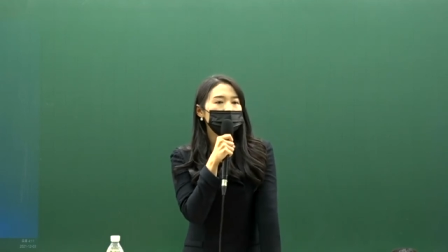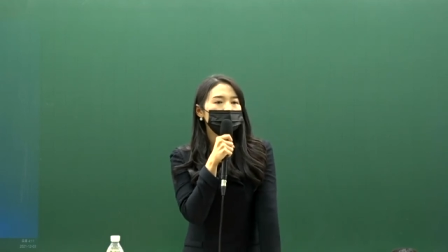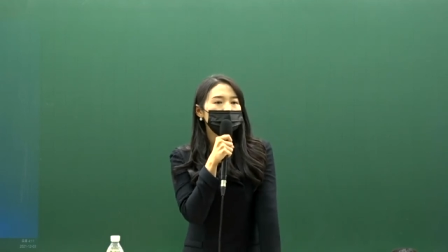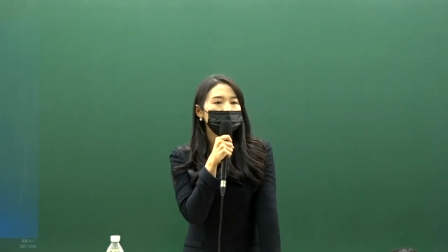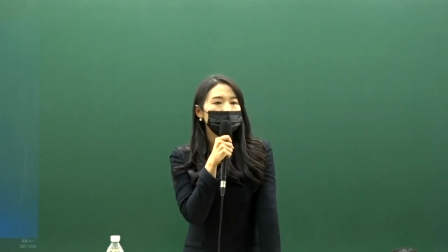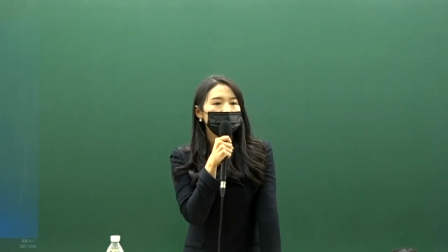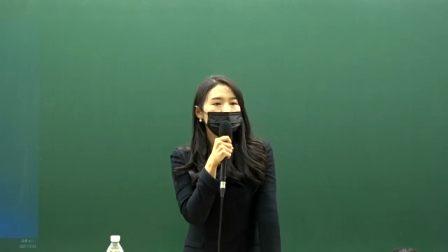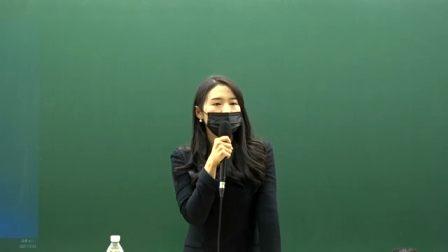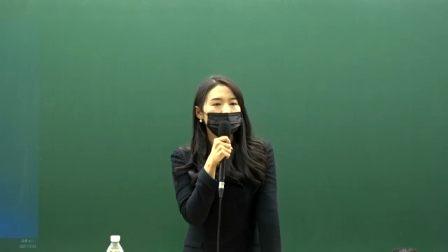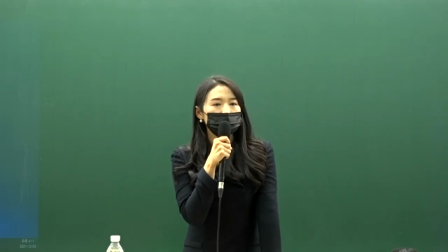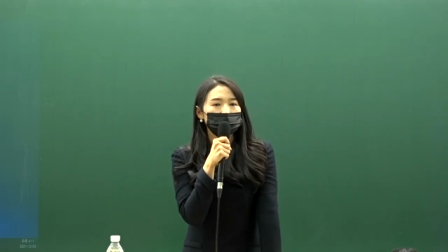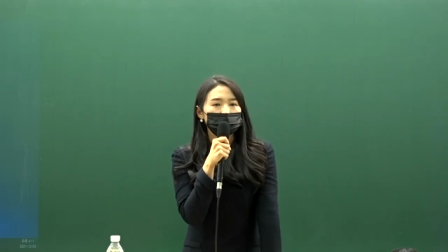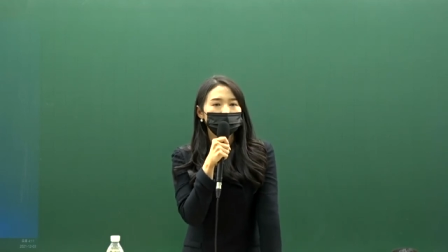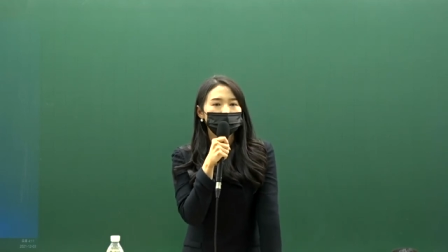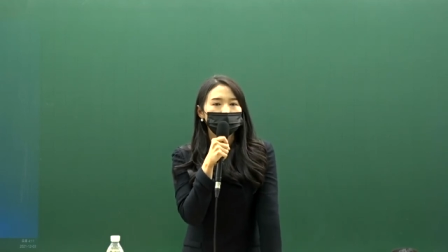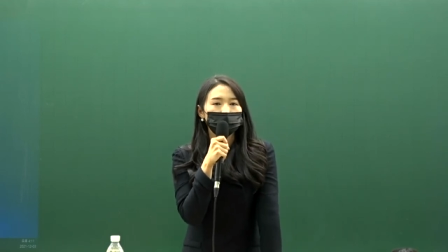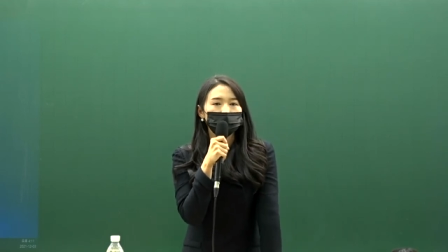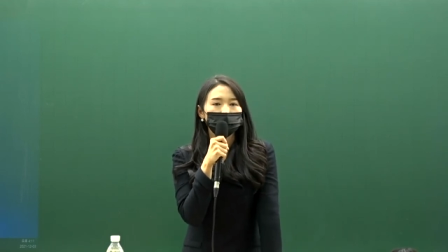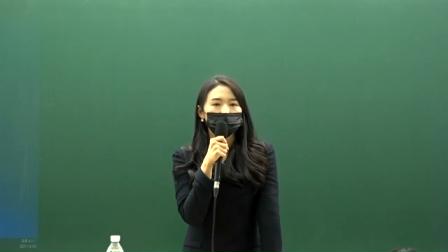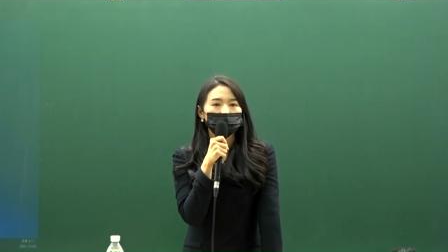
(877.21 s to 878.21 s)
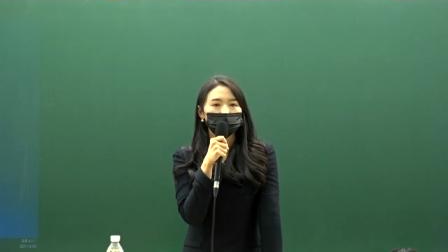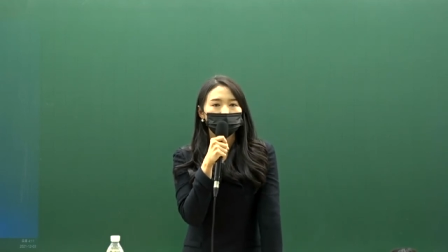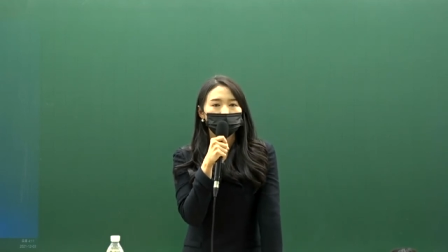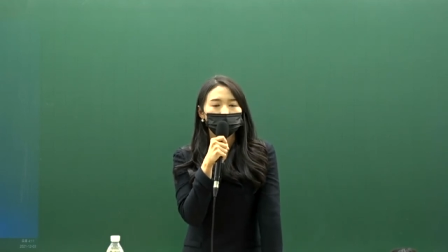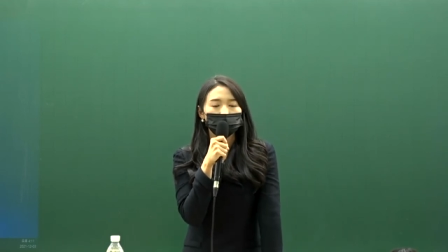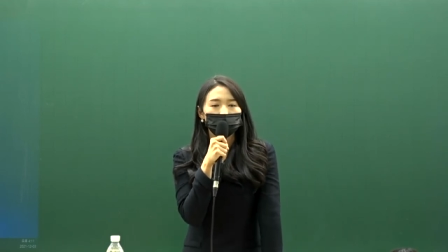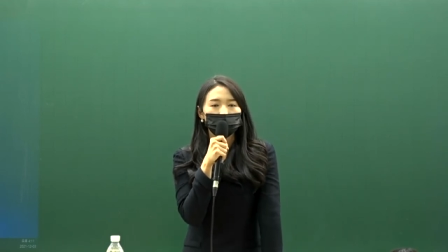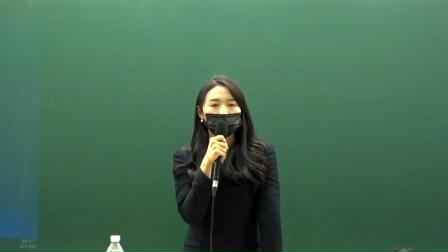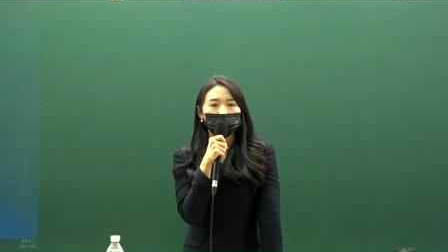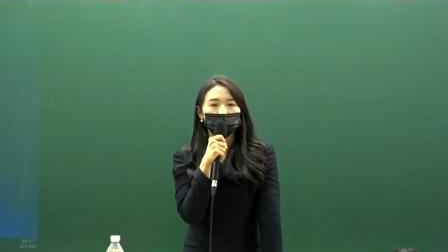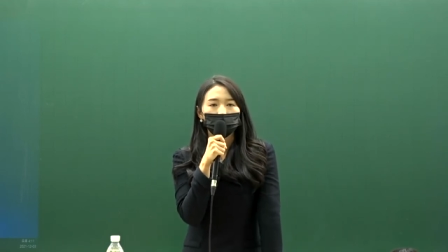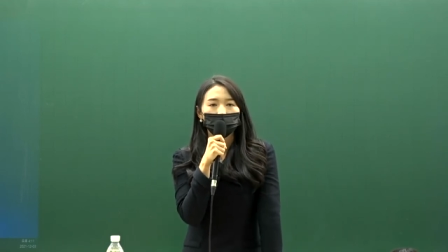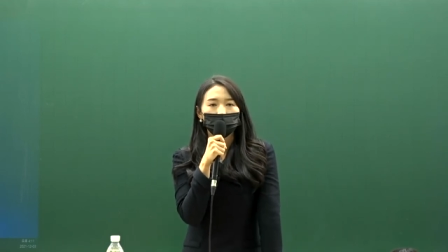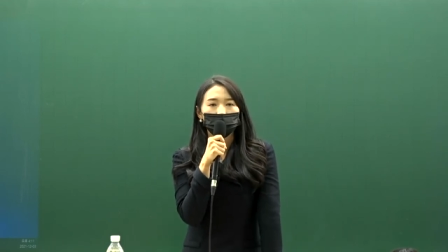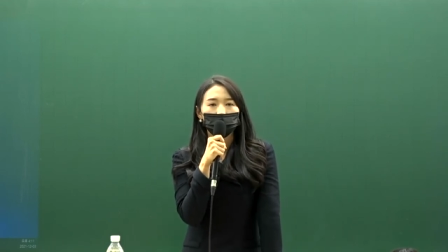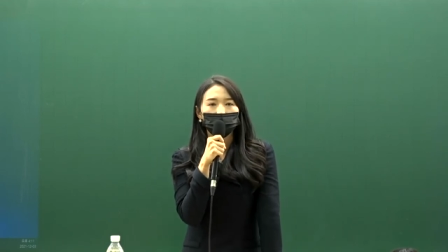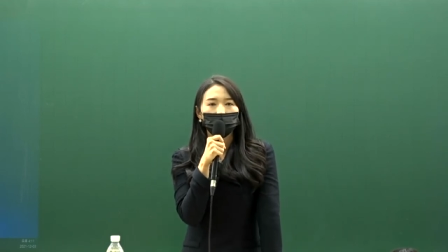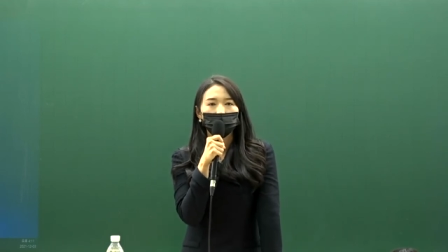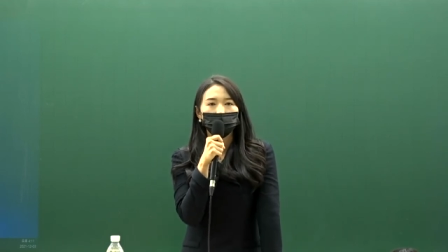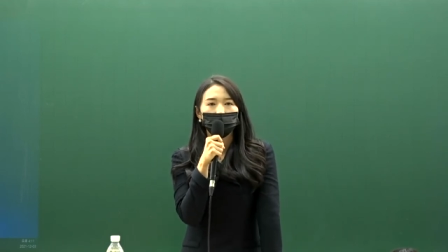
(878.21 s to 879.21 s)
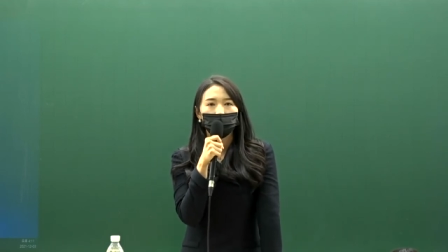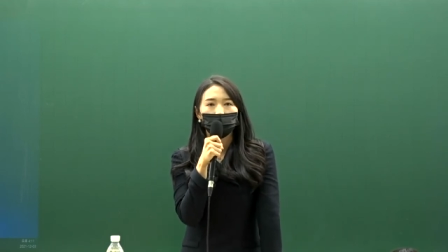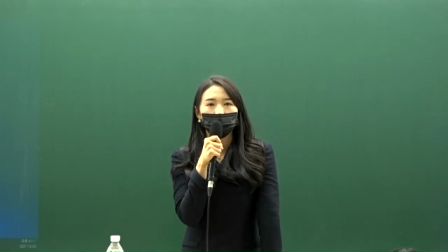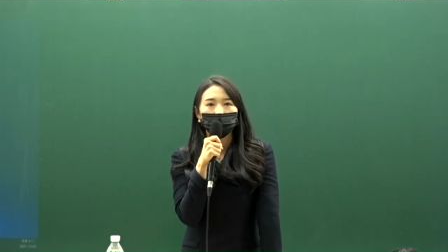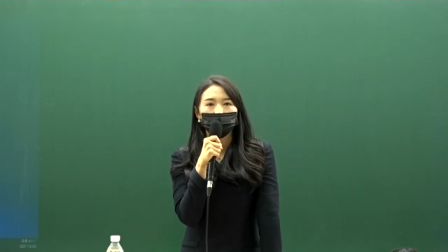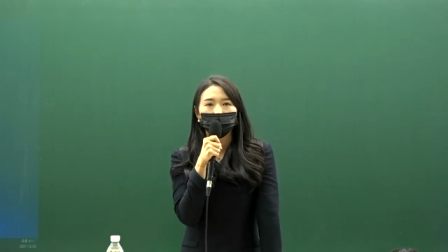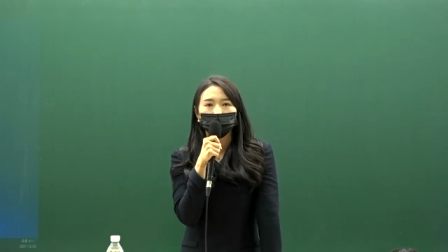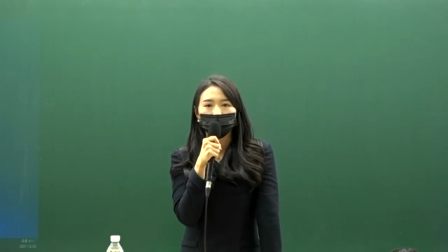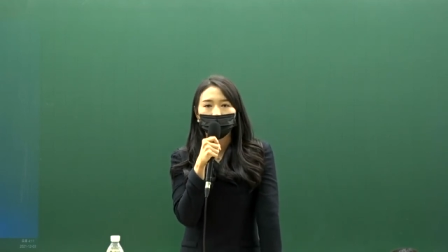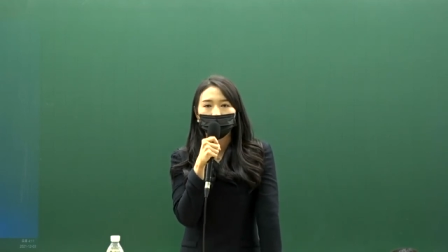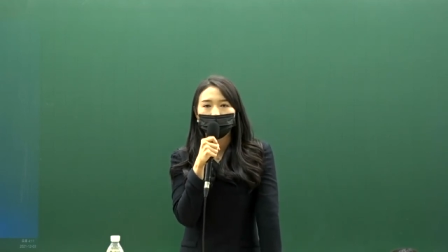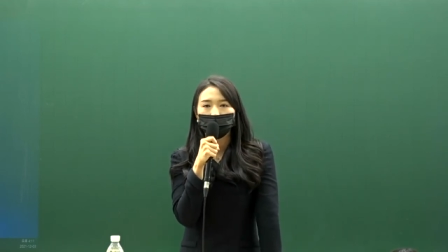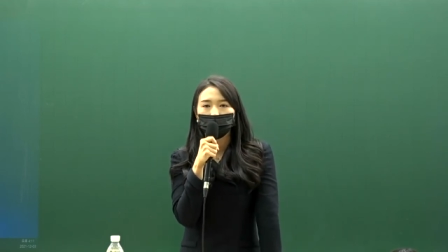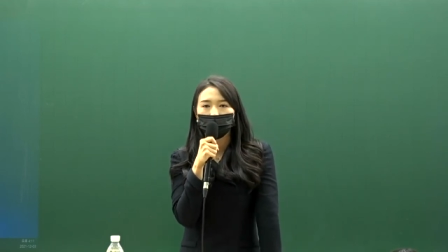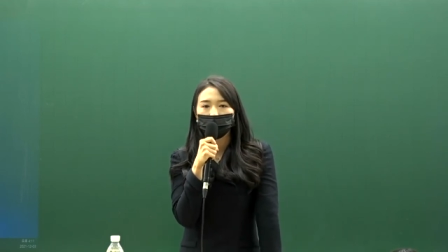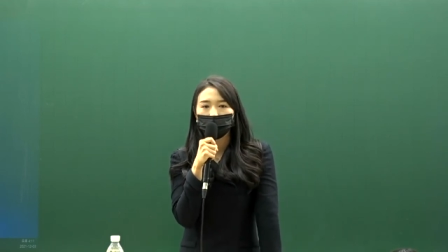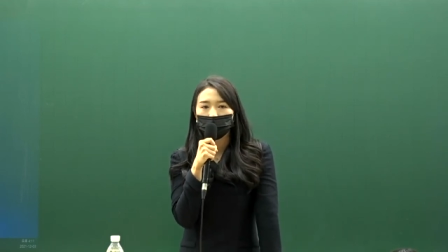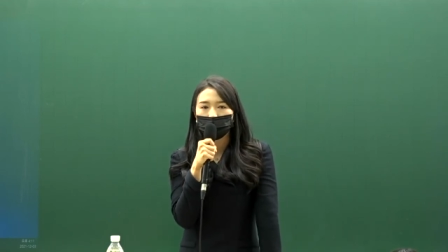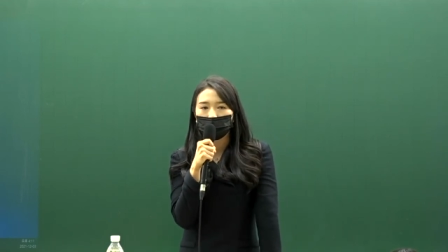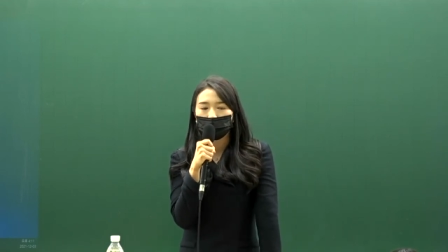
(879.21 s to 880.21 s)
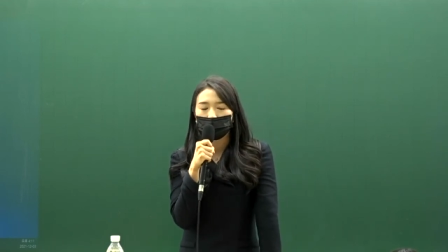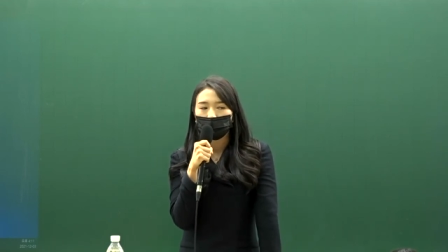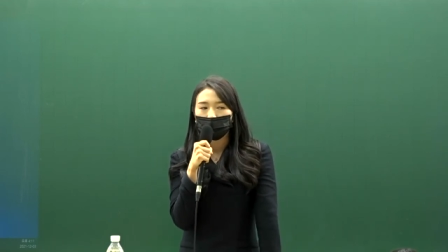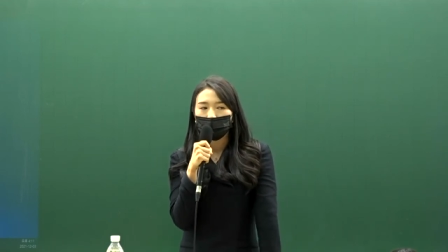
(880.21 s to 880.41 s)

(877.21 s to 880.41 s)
문제에서 물어보는 문제에 대한 해결 방안을 써야 되는데,